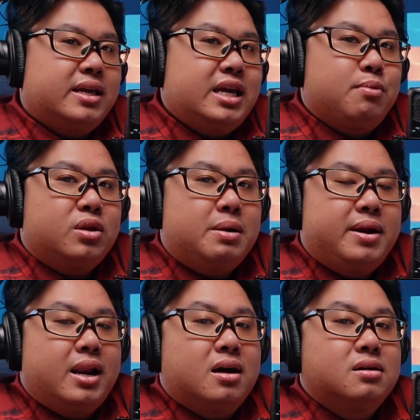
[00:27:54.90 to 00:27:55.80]
Button là gì?
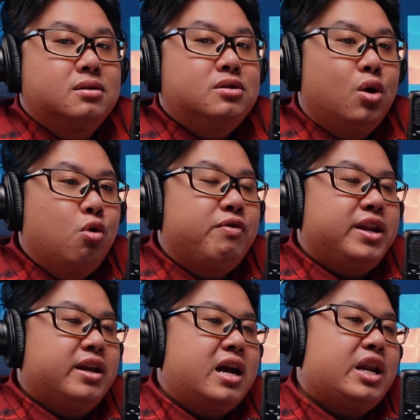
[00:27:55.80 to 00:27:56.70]
Polar Button là hướng thu
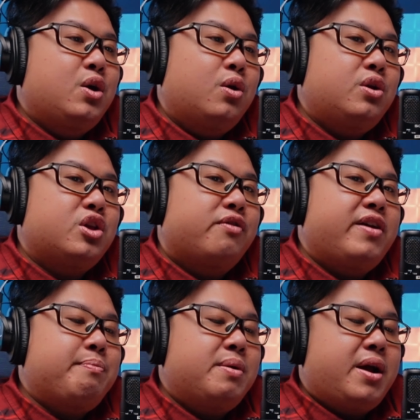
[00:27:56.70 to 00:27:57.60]
vậy thì Cardioid nó
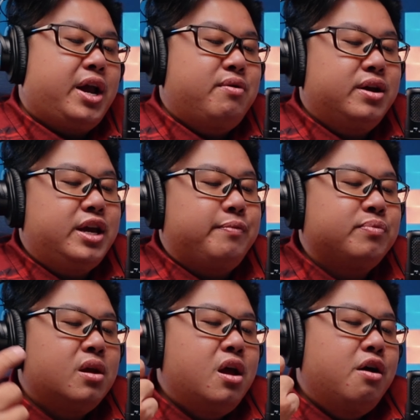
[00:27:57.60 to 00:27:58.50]
cho phép các bạn hiểu được cái
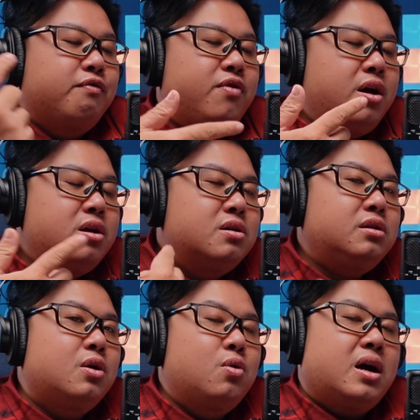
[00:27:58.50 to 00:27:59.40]
gì? Với
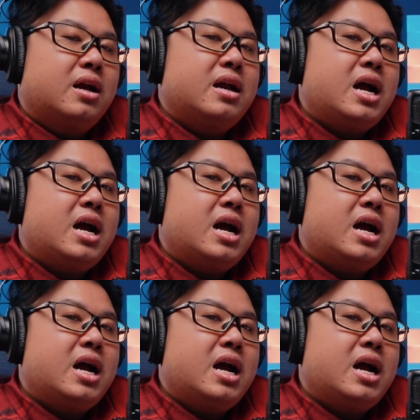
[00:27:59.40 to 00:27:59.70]
hướng thu là